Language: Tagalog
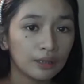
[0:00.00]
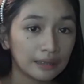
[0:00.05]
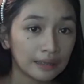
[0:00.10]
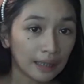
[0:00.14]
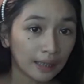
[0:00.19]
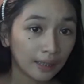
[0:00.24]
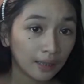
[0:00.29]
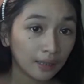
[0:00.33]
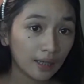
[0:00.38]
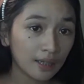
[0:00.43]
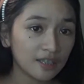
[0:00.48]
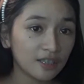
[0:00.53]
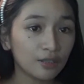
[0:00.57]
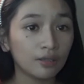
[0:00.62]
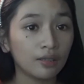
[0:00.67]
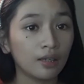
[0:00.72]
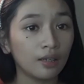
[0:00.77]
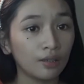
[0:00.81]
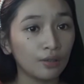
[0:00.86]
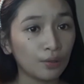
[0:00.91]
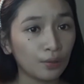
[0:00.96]
nasanitize ko
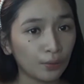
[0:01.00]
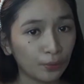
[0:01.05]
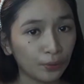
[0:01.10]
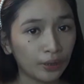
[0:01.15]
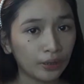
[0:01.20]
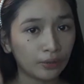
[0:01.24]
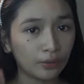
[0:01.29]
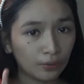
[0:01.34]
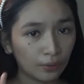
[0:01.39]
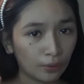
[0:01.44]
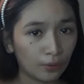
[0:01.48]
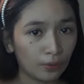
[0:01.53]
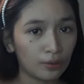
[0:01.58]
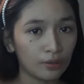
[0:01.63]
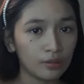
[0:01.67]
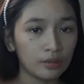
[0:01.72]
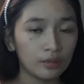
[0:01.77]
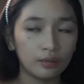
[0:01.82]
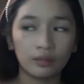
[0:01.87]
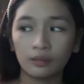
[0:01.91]
na rin ho ito.